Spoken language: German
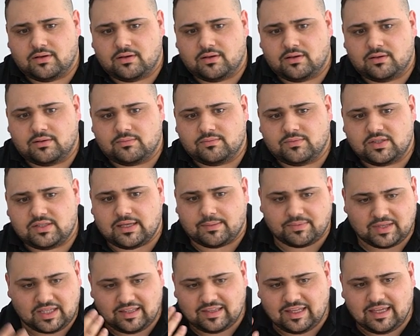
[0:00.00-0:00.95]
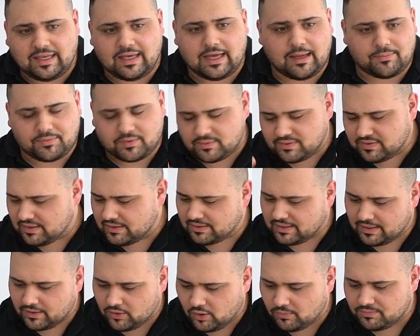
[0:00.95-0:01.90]
äh, ich habe die Idee gehabt, habe gesagt,
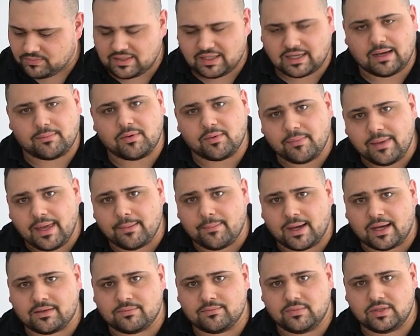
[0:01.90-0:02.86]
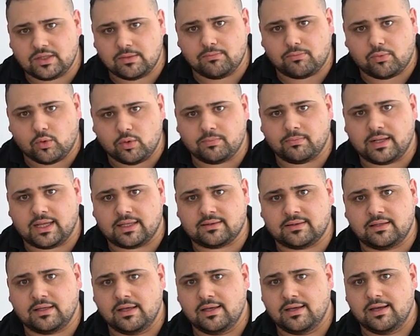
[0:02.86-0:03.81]
hey komm, da kann man mehr machen mit den
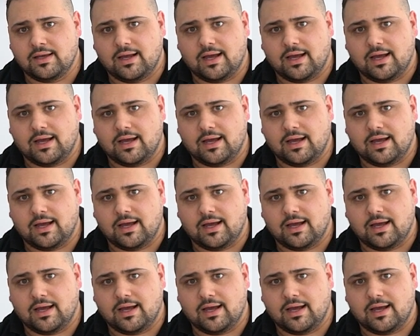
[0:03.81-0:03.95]
Bodenplatten